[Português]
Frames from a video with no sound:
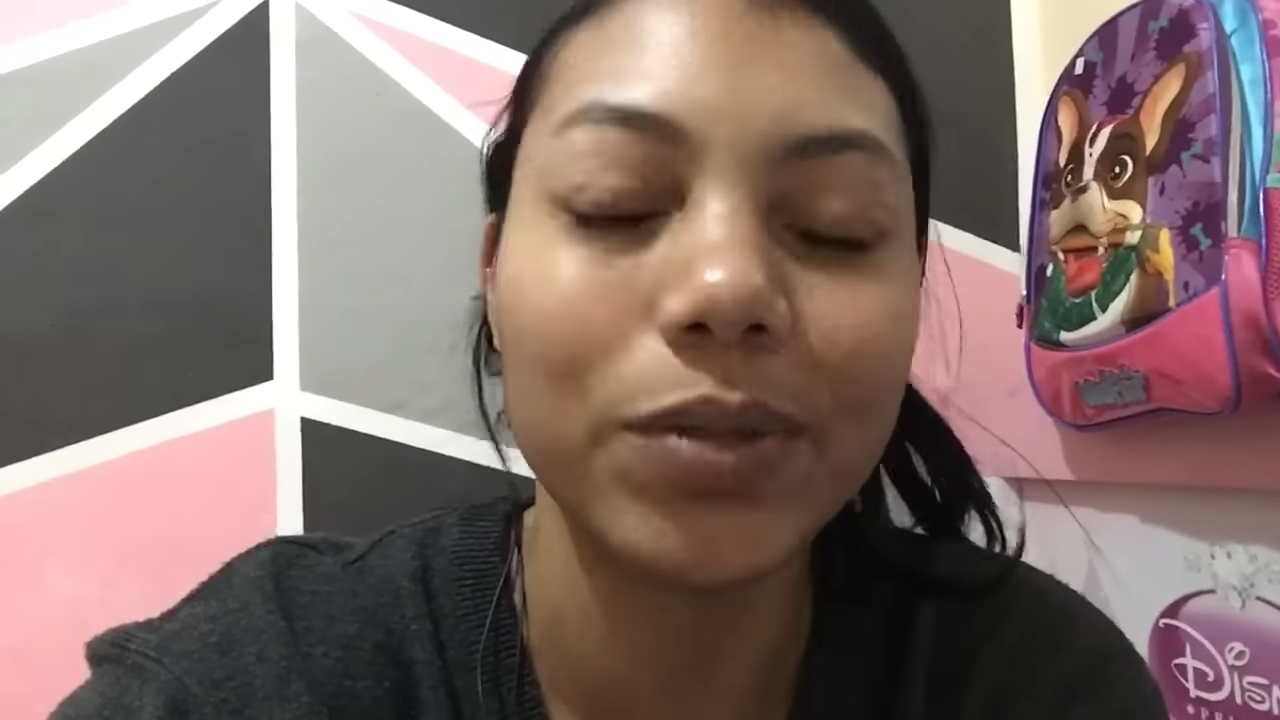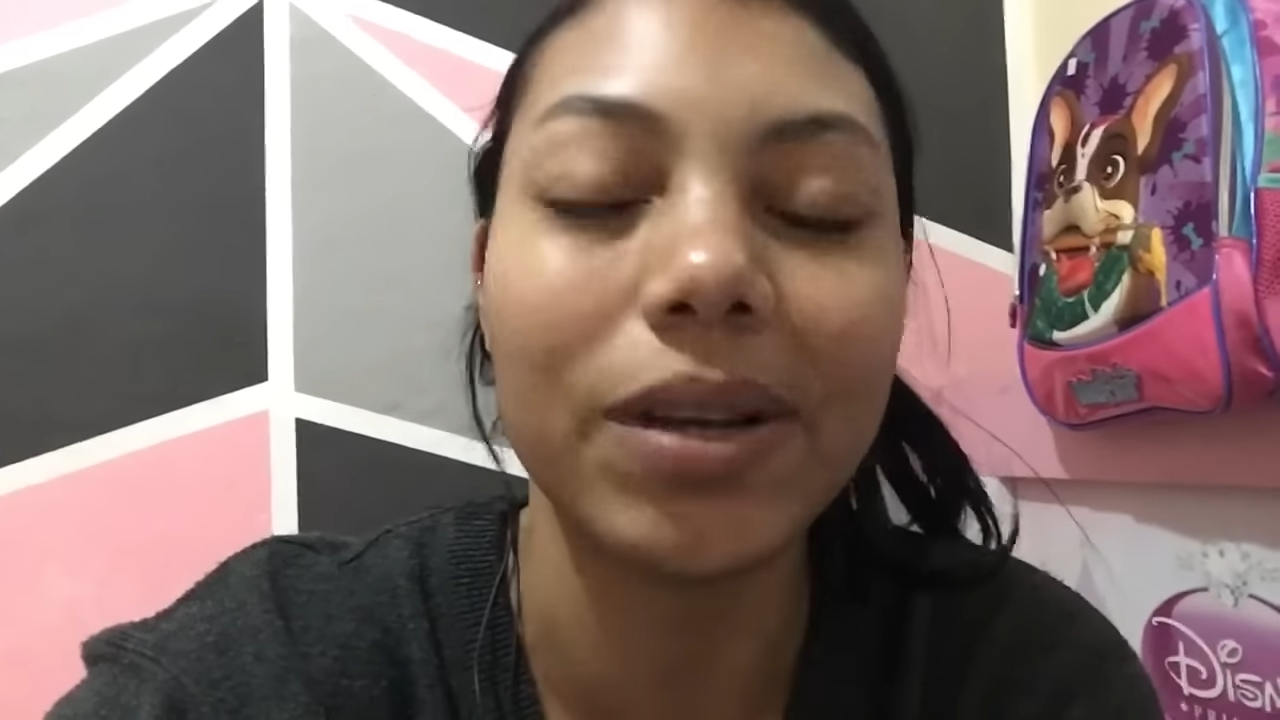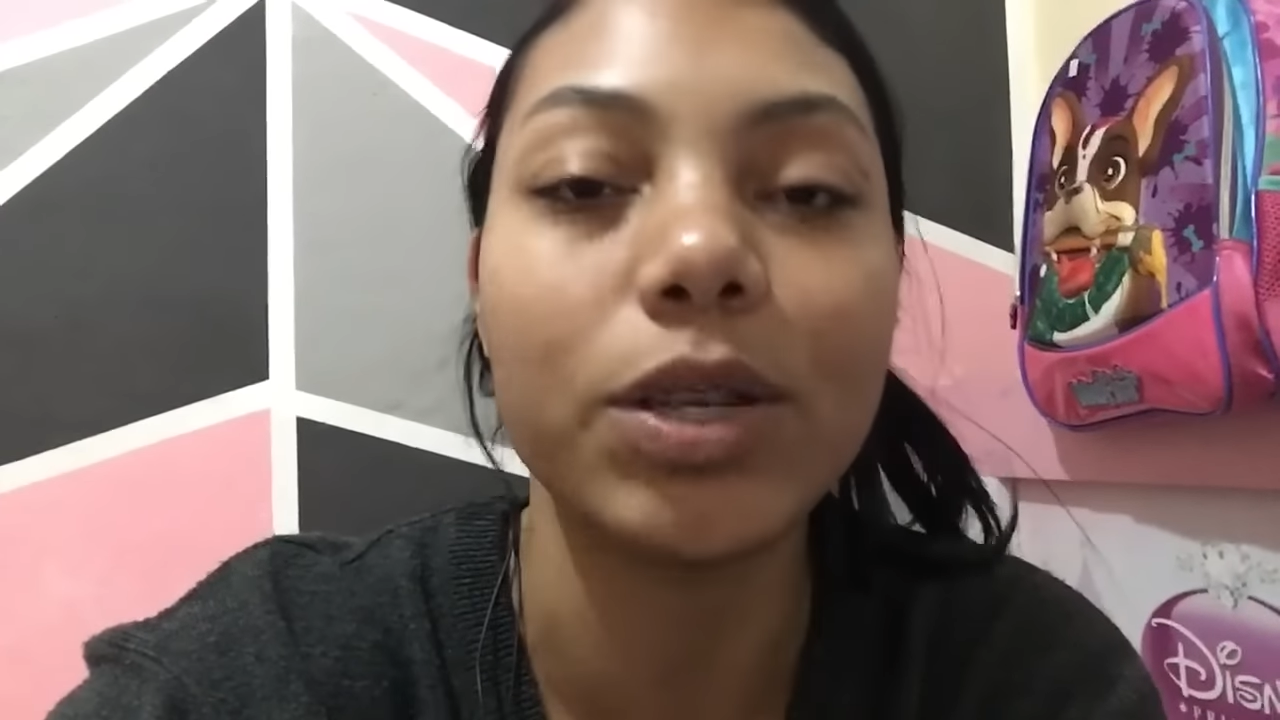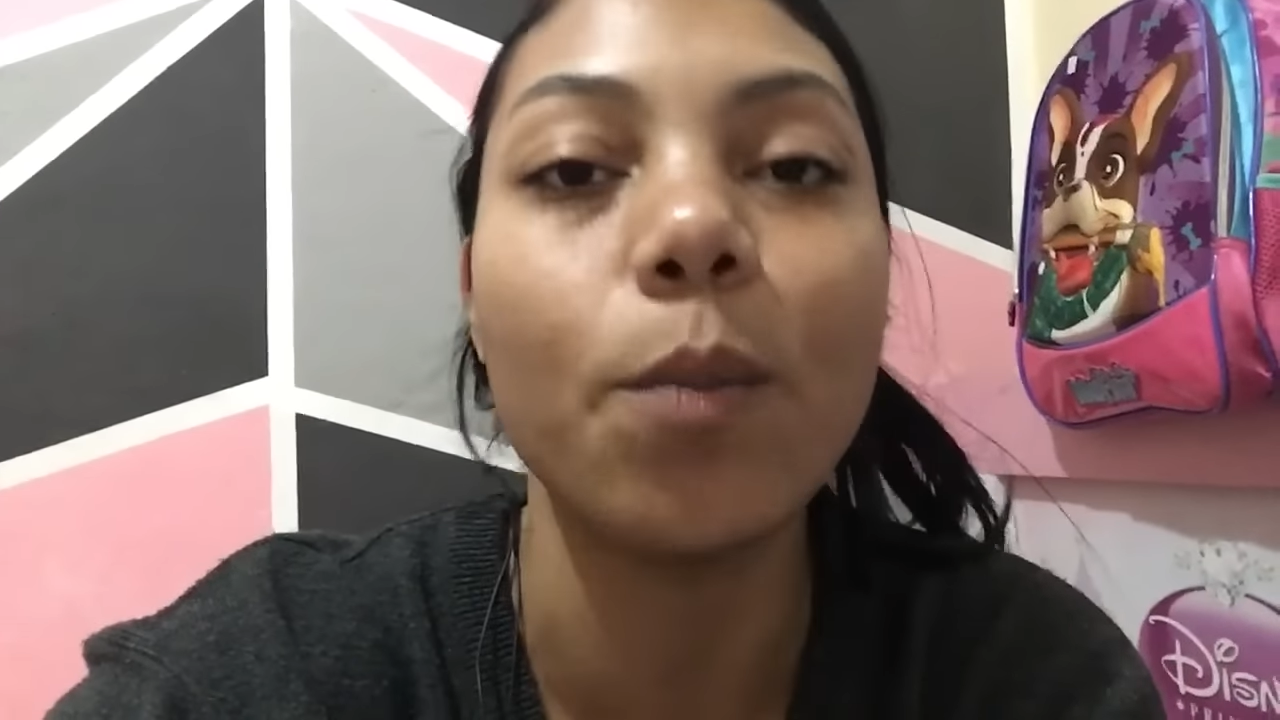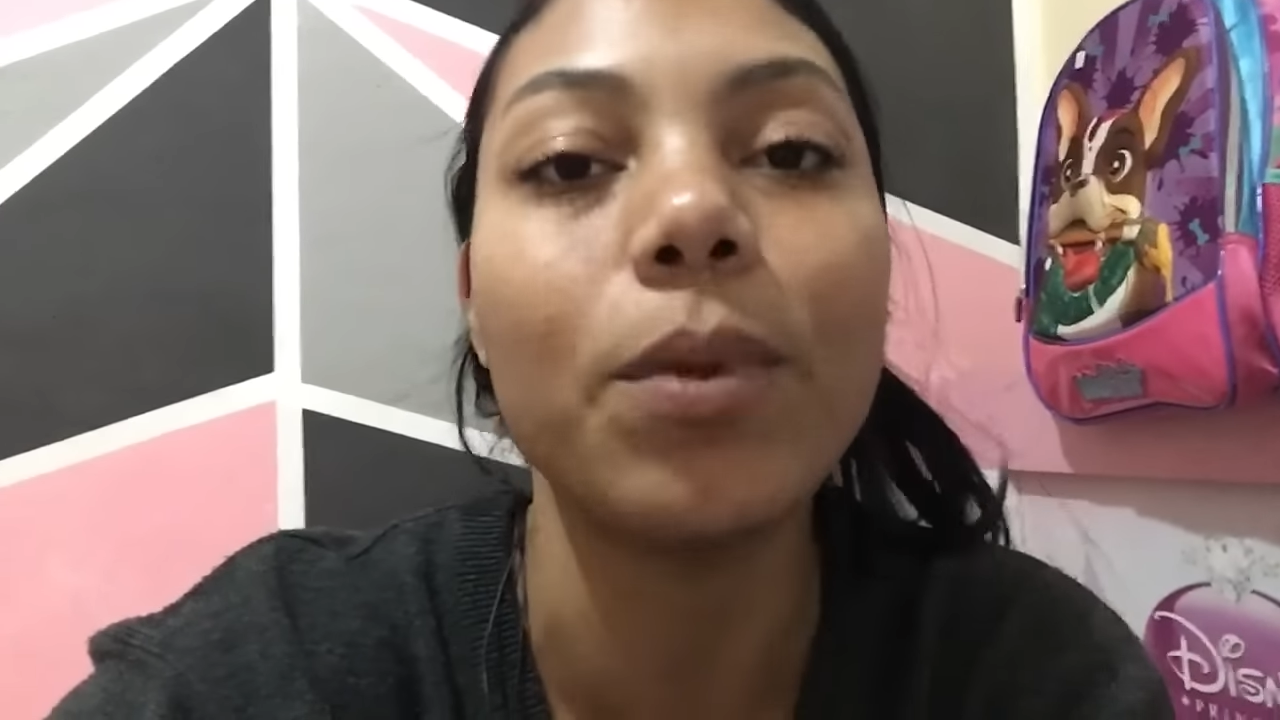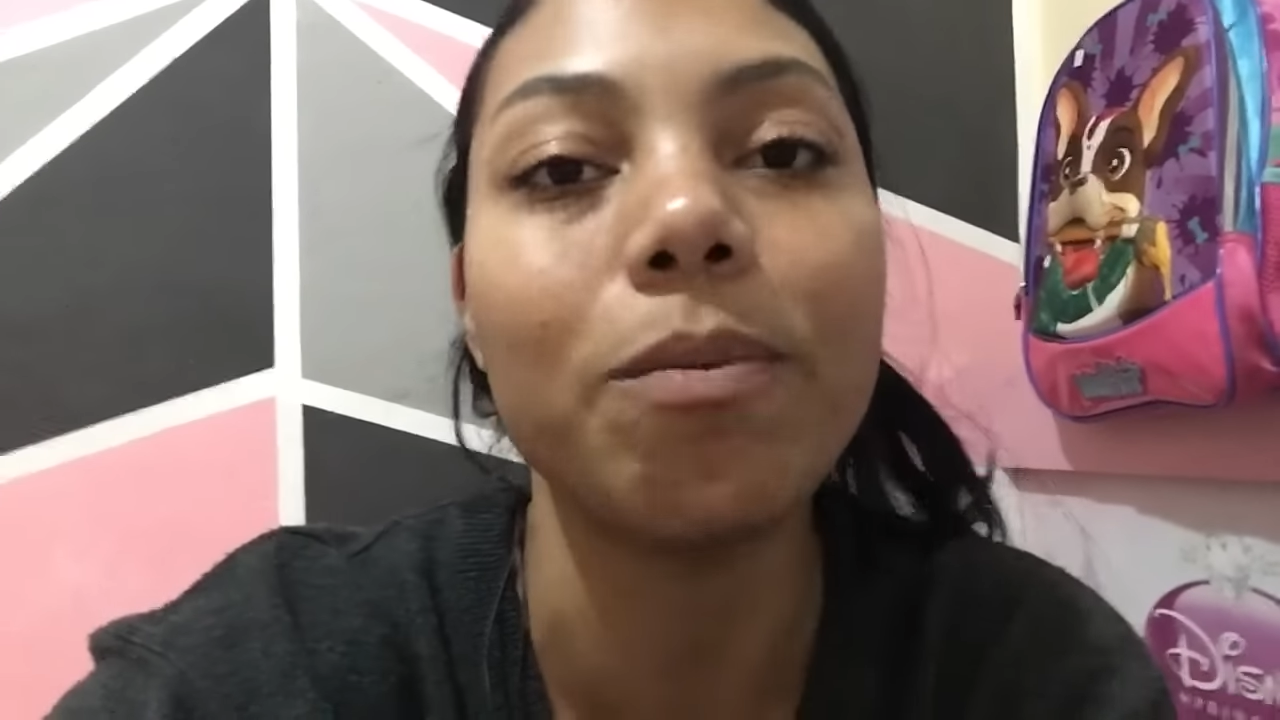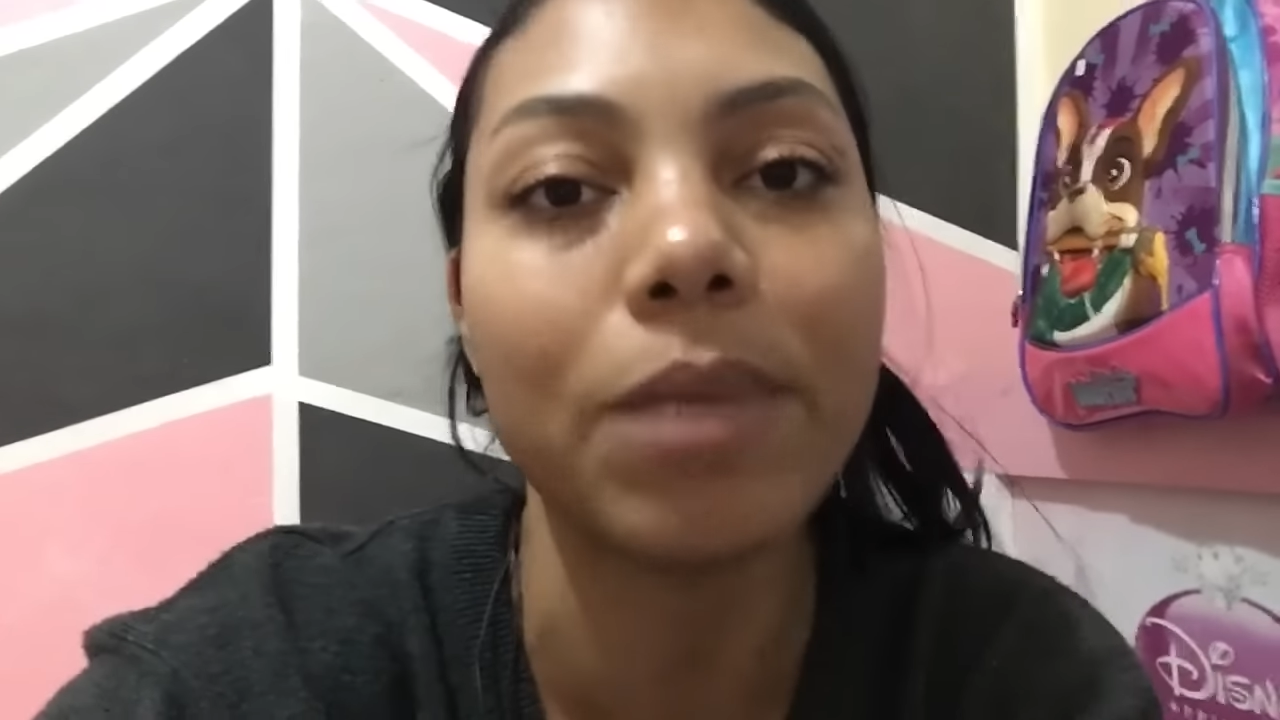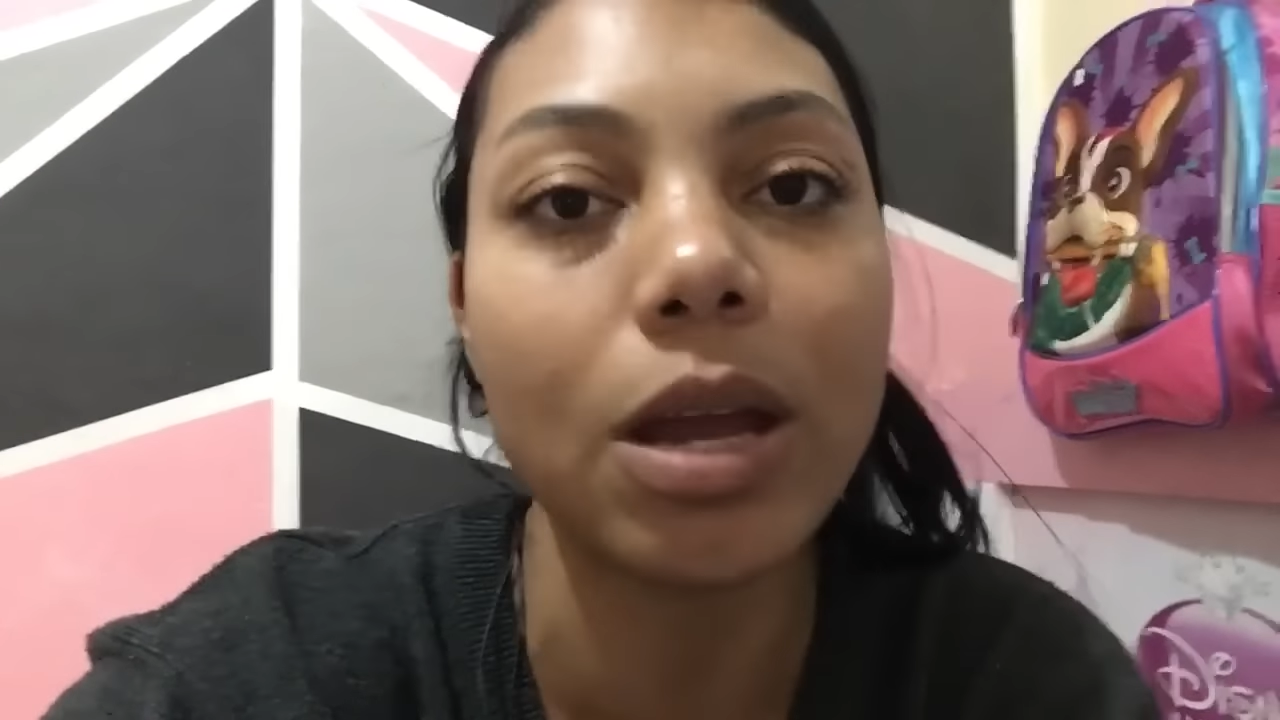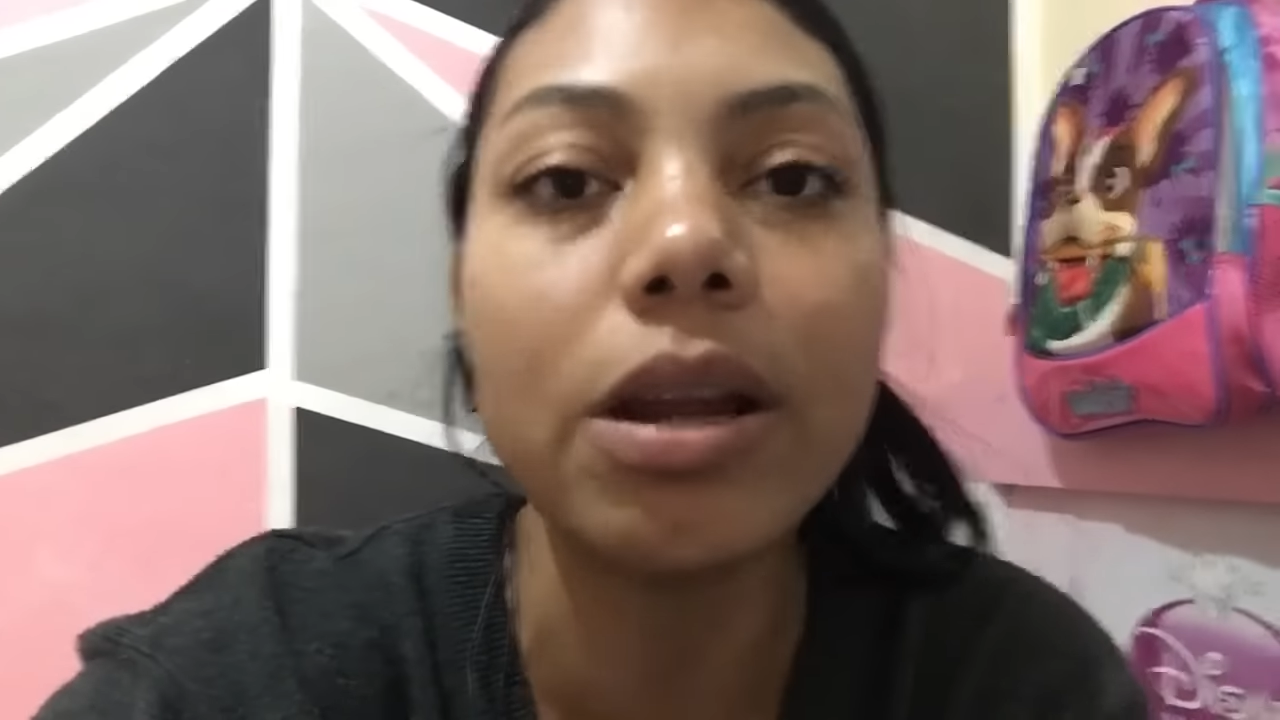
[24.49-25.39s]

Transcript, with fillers: Vai ser o primeiro